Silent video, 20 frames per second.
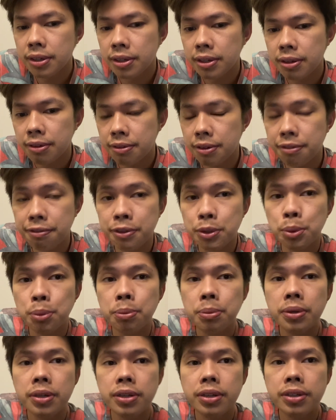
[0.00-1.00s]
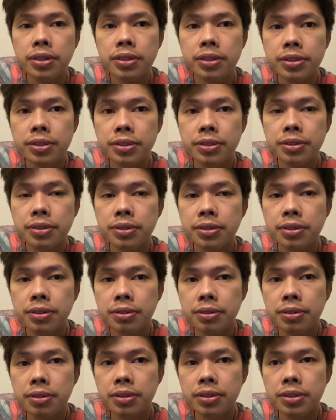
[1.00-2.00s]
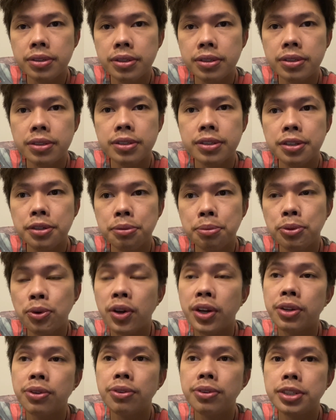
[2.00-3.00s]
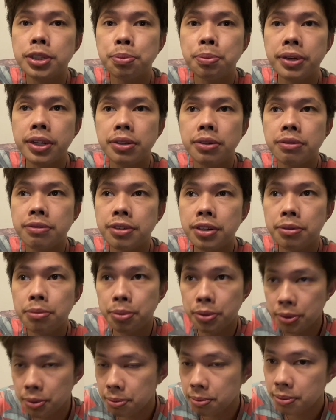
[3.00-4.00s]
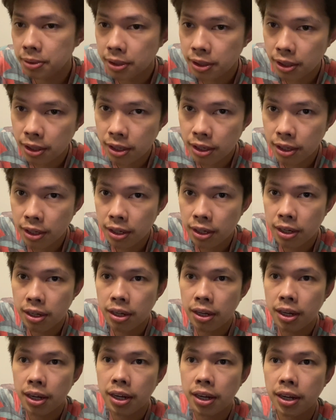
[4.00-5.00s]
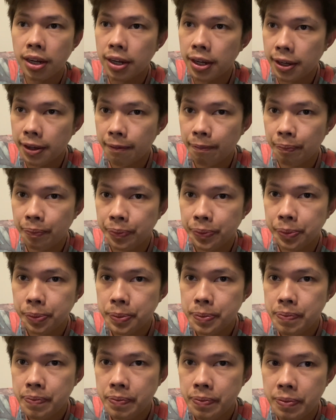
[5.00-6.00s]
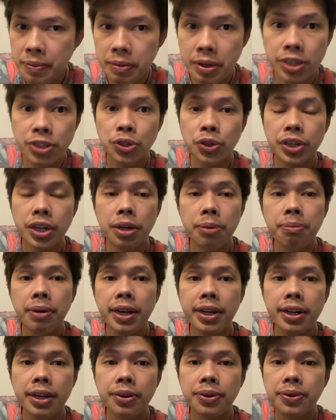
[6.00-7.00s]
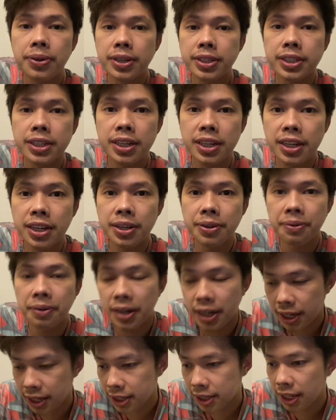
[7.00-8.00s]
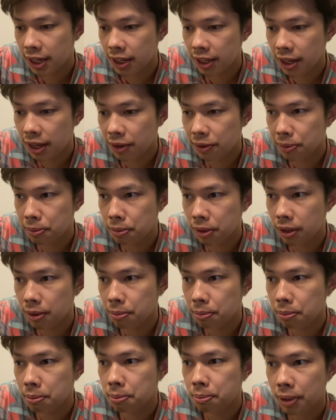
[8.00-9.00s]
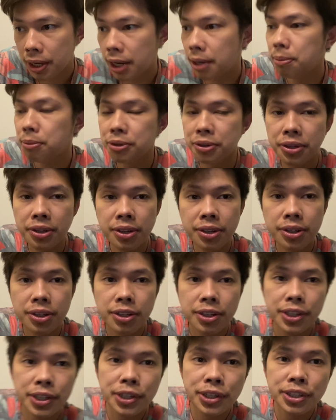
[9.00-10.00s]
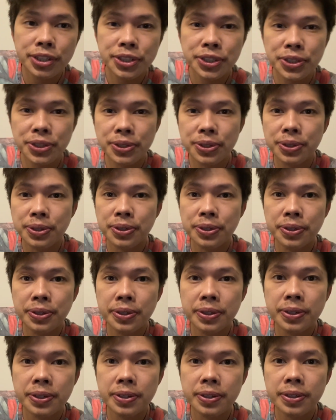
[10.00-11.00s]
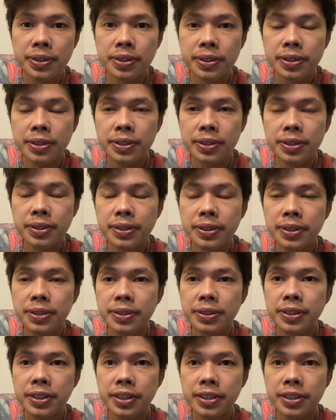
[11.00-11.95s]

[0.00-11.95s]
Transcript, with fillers: perfume So, nung ano, mm, sinubukan kong spray yung perfume, uh, medyo kinabahan ako kasi wala na talaga akong mag, pang-amoy. So, yun.